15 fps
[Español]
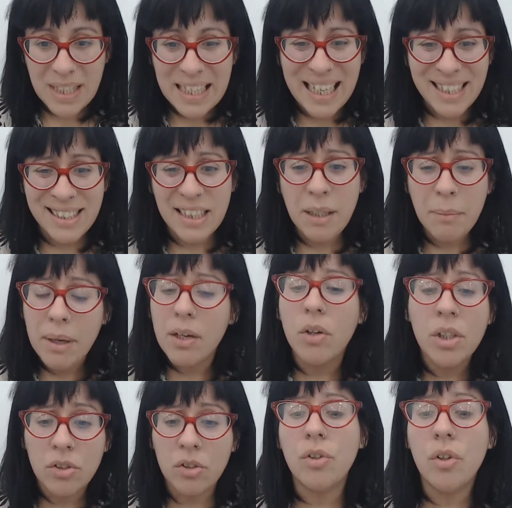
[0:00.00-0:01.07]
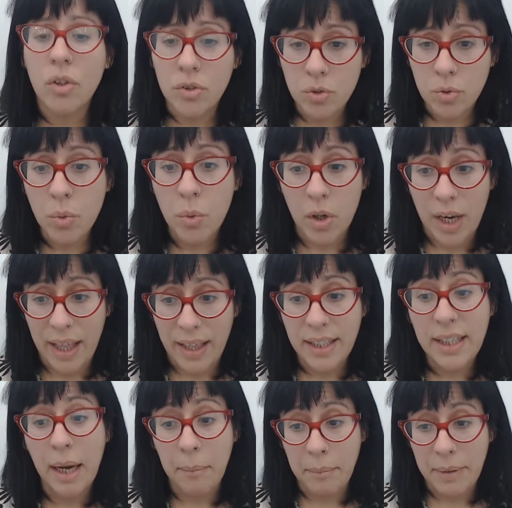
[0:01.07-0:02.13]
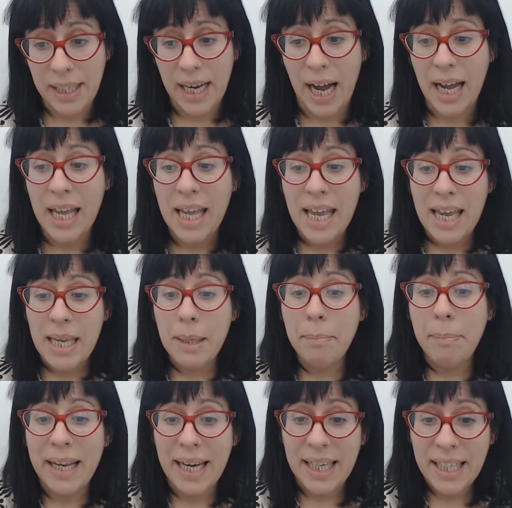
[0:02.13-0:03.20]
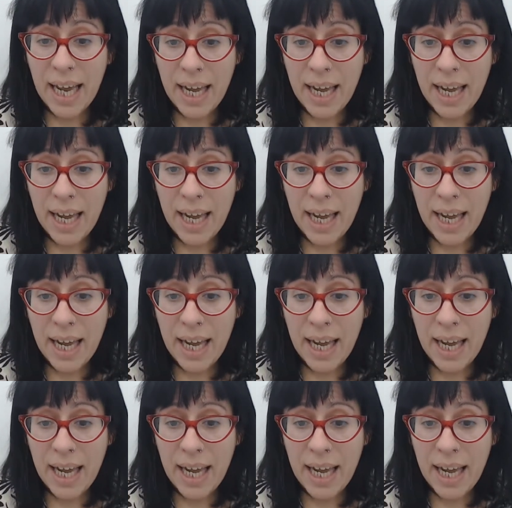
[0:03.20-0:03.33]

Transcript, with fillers: Sin embargo, esto no contuvo la dinámica y para,